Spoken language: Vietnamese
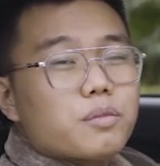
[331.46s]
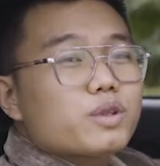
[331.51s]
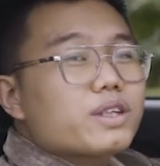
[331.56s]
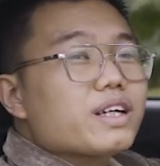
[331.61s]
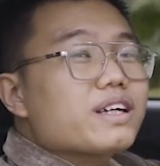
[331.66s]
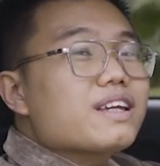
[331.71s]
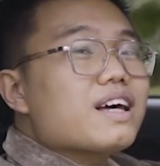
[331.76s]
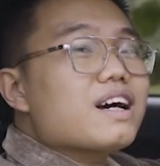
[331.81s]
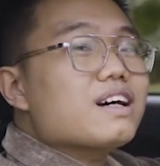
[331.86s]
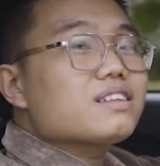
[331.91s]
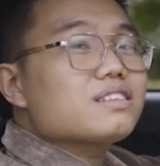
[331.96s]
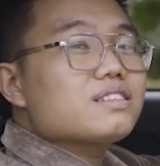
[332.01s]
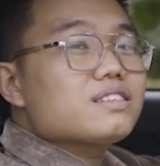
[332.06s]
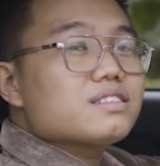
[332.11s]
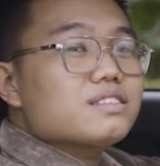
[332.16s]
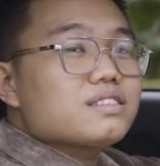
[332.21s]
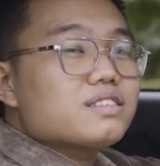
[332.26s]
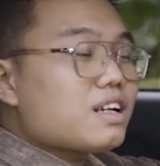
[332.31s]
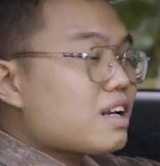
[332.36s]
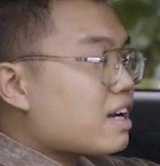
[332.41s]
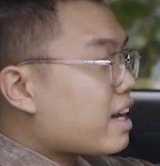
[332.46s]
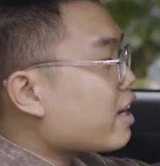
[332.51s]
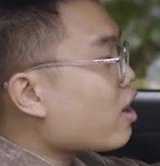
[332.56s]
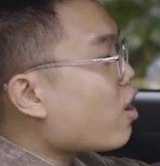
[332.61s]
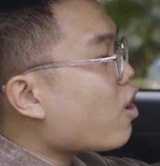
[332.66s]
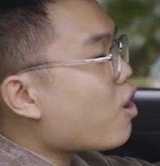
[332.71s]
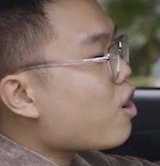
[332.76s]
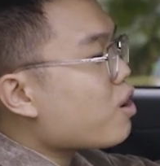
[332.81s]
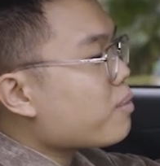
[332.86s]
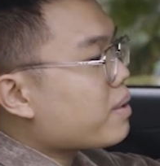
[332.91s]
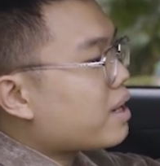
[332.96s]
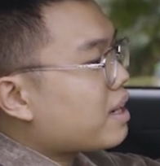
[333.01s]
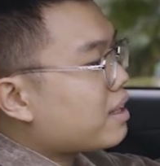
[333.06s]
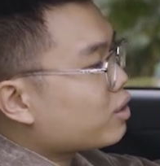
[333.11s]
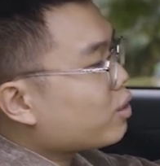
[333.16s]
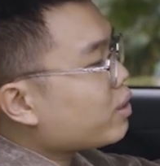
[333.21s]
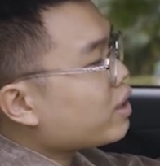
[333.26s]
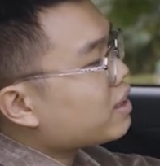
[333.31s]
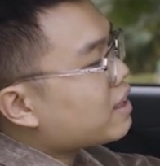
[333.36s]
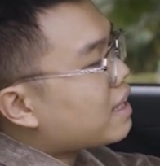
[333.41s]
một tính năng rất là hay ho mà
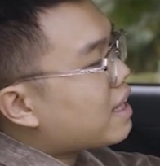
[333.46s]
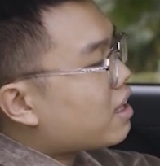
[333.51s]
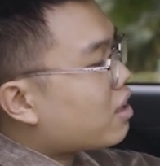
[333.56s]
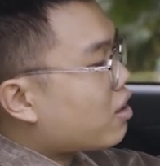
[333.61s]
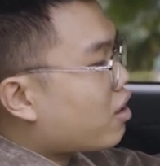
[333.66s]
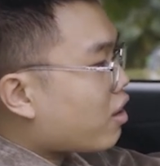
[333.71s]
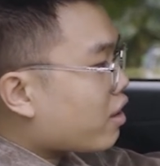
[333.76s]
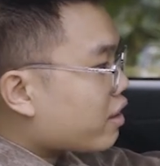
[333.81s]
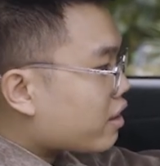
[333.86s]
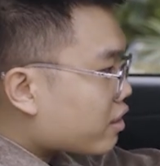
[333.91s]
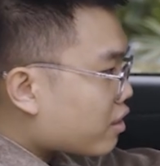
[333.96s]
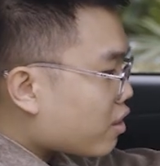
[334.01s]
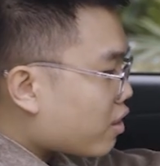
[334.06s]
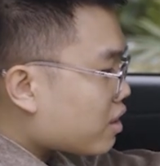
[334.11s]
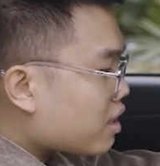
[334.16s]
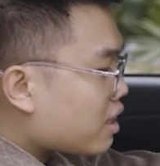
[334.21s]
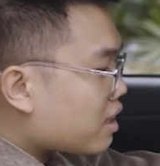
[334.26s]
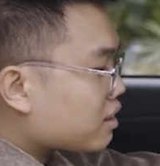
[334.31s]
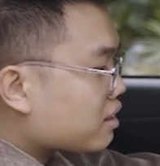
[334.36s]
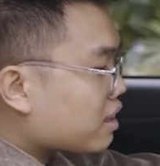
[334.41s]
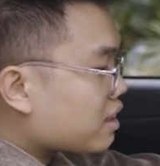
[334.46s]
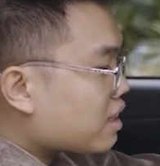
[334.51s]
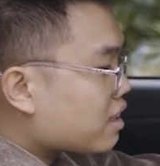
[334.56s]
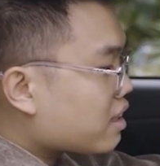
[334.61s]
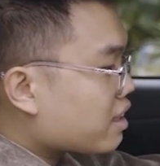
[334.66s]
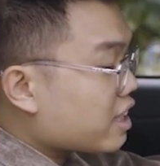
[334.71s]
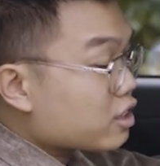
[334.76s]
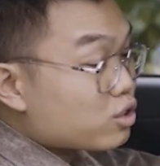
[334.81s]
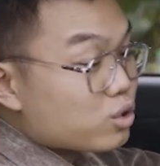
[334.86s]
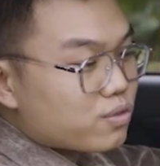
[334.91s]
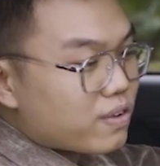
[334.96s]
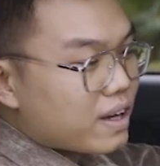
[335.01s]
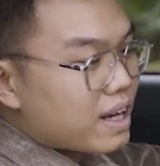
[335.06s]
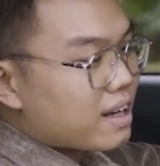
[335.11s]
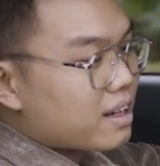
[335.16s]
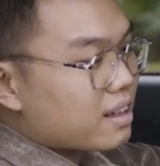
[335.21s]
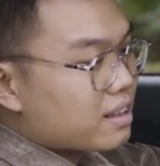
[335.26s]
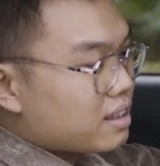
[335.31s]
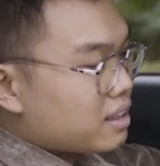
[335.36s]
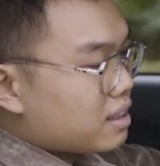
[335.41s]
tôi hiện ra gọi đó là tính năng ghế
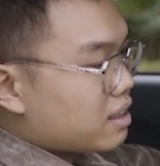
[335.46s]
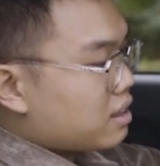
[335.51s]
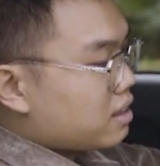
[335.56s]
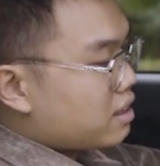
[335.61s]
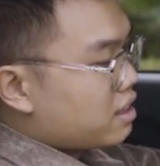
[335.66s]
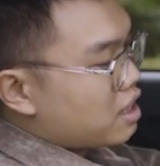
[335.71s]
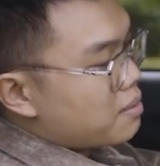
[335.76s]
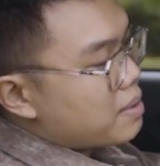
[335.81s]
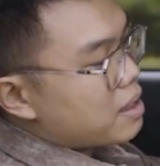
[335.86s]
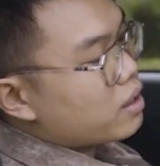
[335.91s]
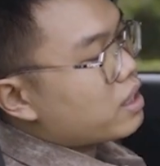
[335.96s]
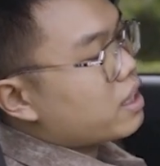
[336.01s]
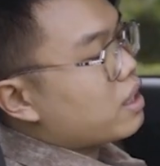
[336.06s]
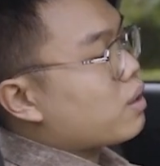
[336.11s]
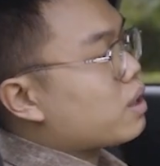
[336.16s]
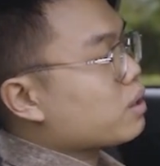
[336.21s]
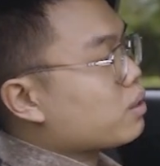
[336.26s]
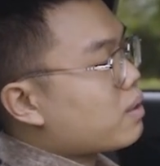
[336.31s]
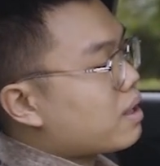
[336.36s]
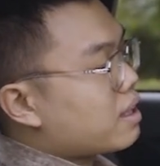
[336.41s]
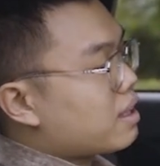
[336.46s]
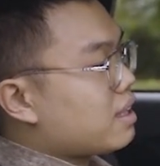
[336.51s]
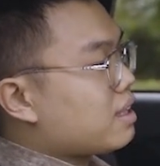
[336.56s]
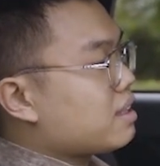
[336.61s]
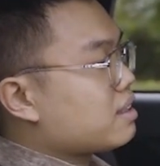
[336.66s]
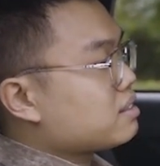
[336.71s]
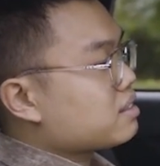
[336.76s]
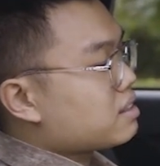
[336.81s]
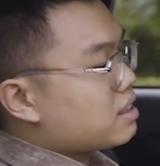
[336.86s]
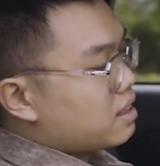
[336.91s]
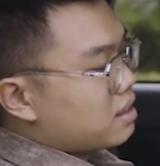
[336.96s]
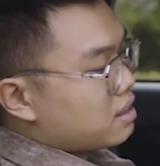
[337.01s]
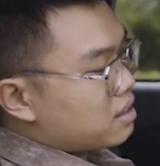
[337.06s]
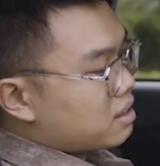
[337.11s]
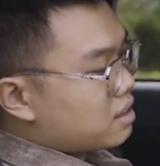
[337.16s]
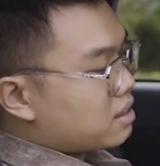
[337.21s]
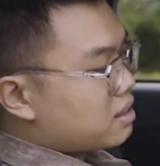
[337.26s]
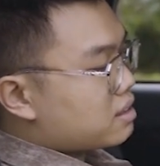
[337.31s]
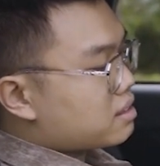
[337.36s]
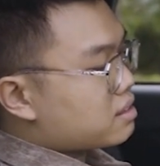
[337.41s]
sofa thì các bạn có thể hoàn toàn là
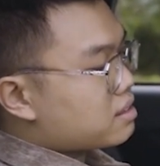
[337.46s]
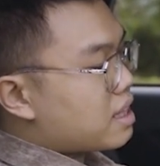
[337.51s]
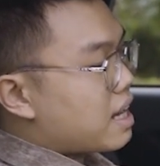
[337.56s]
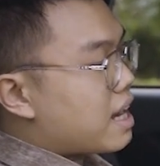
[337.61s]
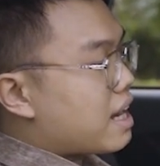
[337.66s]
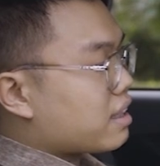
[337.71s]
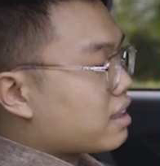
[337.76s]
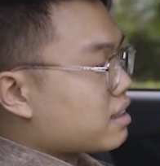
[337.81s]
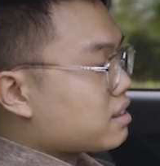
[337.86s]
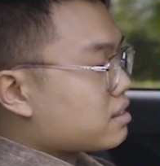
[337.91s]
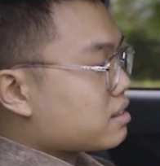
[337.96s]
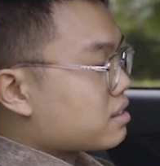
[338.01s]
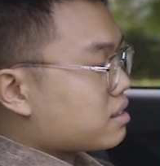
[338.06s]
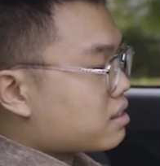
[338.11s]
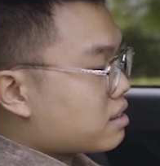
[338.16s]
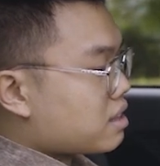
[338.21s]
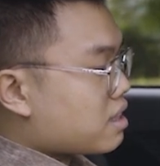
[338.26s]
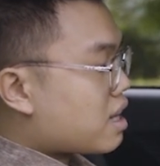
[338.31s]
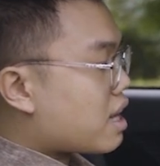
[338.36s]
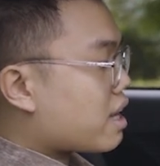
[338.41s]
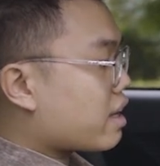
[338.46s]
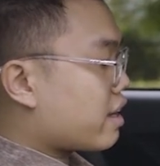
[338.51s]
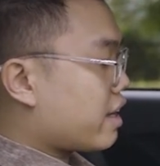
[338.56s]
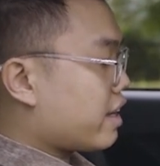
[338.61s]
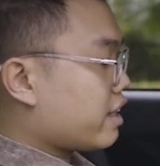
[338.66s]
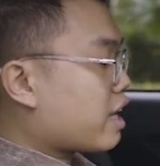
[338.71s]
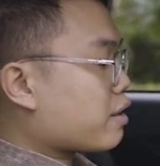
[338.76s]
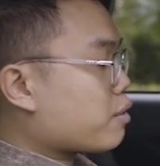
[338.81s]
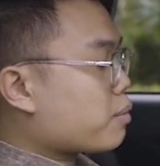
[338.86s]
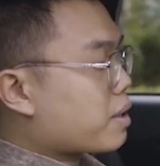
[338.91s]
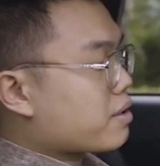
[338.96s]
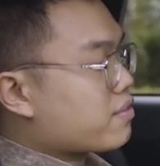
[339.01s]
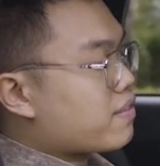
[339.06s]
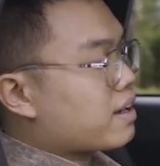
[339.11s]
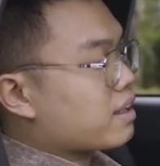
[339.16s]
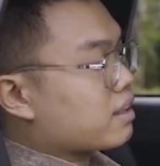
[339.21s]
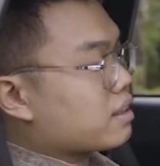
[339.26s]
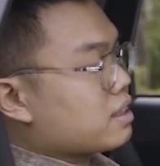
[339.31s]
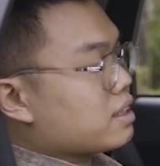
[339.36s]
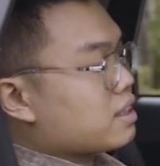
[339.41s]
uh, hạ các hàng ghế thành một mặt
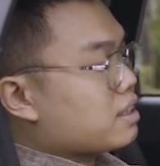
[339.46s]
phẳng